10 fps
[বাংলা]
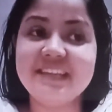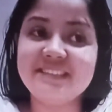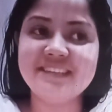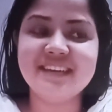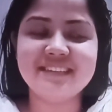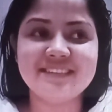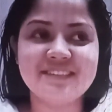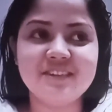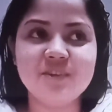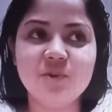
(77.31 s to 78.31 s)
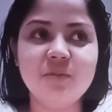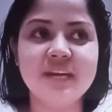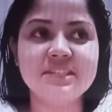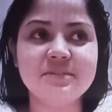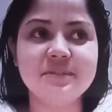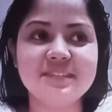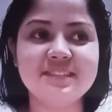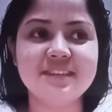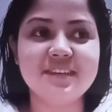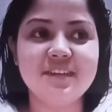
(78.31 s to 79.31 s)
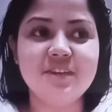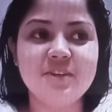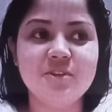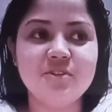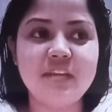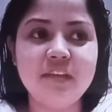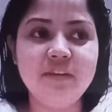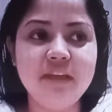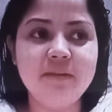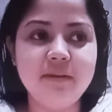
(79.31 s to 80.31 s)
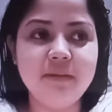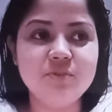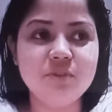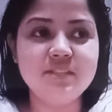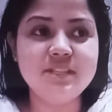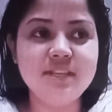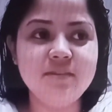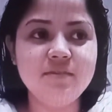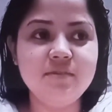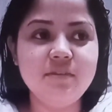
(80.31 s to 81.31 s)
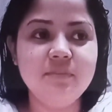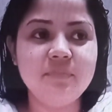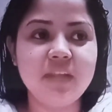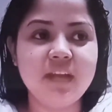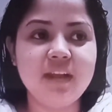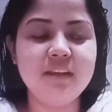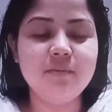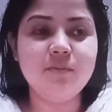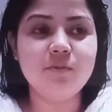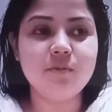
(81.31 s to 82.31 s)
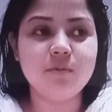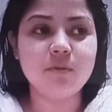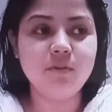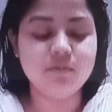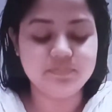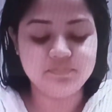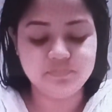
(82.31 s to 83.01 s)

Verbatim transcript: হাসি হাসি খুব হাসি পাচ্ছে যাই হোক এইভাবেই চলছে দিনগুলো আর কি বলবো বলো